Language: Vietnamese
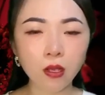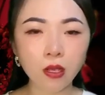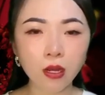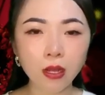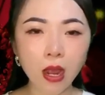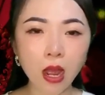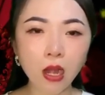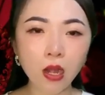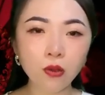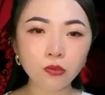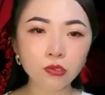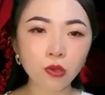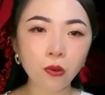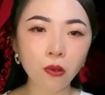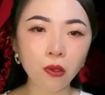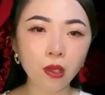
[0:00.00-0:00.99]
Đã lâu
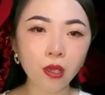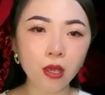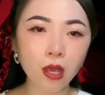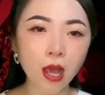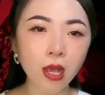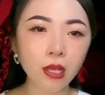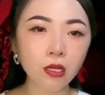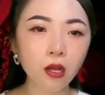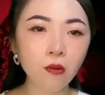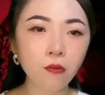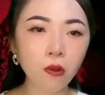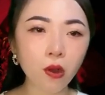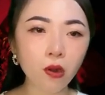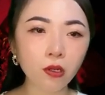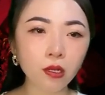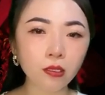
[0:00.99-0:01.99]
rồi, anh không
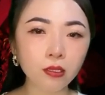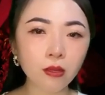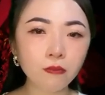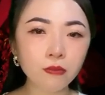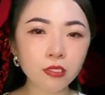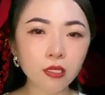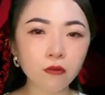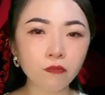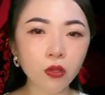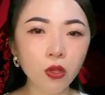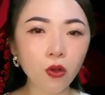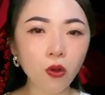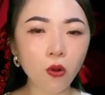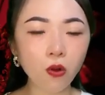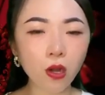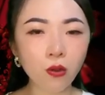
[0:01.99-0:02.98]
còn được tâm sự với
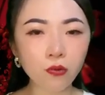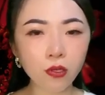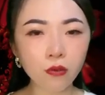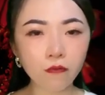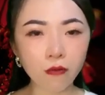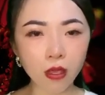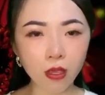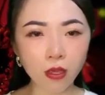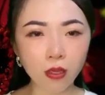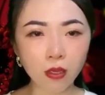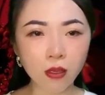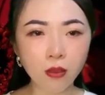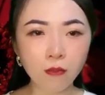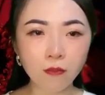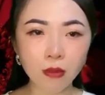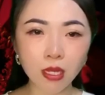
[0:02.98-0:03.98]
cô lâu như vậy.
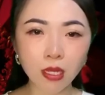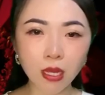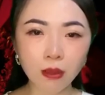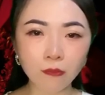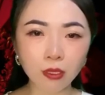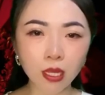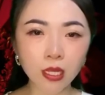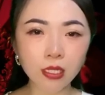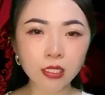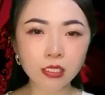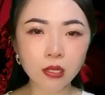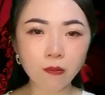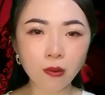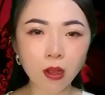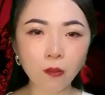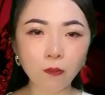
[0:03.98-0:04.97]
Mình cảm thấy
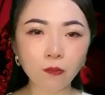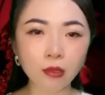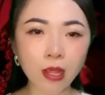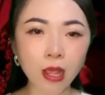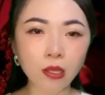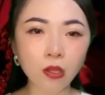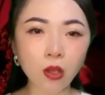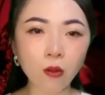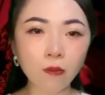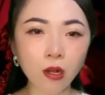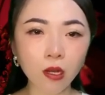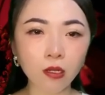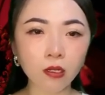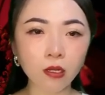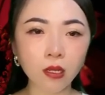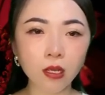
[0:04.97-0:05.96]
trong lòng nhẹ nhõm
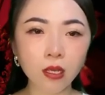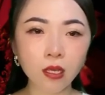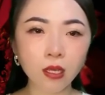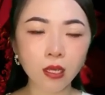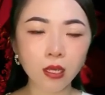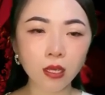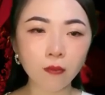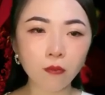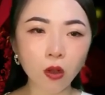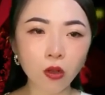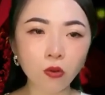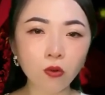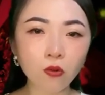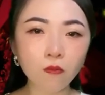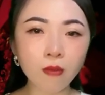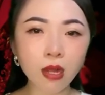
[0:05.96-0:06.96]
hơn khi mọi
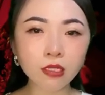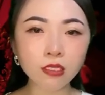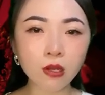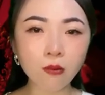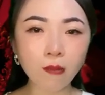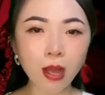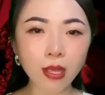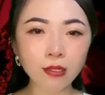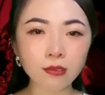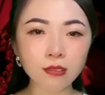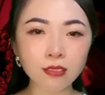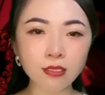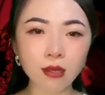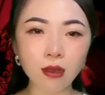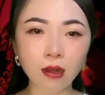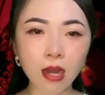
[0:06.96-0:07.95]
khúc mắc trong anh
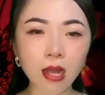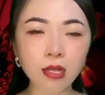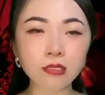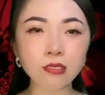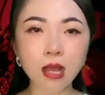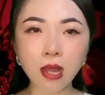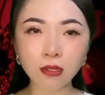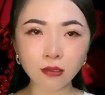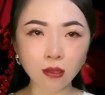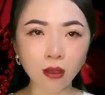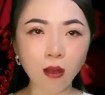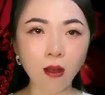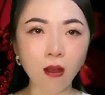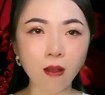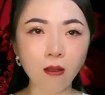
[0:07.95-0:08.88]
giờ đã sáng tỏ.